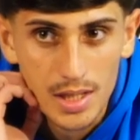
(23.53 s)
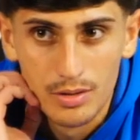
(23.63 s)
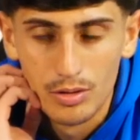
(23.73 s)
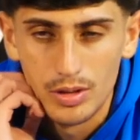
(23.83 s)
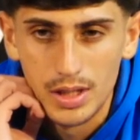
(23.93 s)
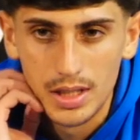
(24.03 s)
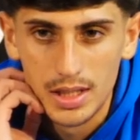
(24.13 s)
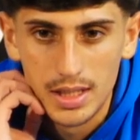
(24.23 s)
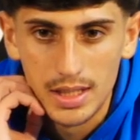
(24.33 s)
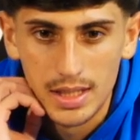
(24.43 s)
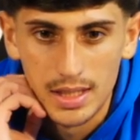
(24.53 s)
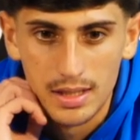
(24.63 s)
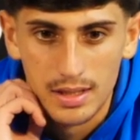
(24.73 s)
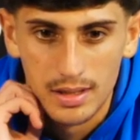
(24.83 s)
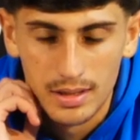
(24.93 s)
Noi eh,
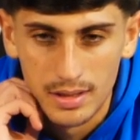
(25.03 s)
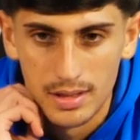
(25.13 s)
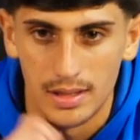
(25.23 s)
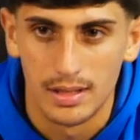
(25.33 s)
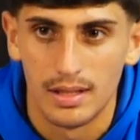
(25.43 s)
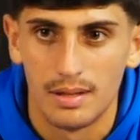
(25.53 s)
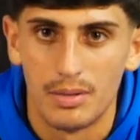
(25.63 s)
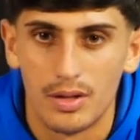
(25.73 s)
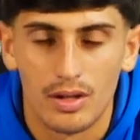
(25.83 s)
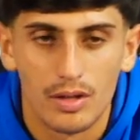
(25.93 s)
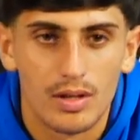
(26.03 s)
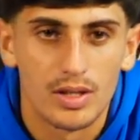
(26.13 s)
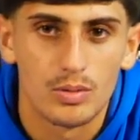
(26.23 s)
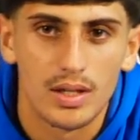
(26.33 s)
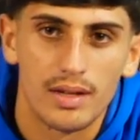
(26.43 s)
abbiamo trovato una
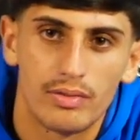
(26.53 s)
squadra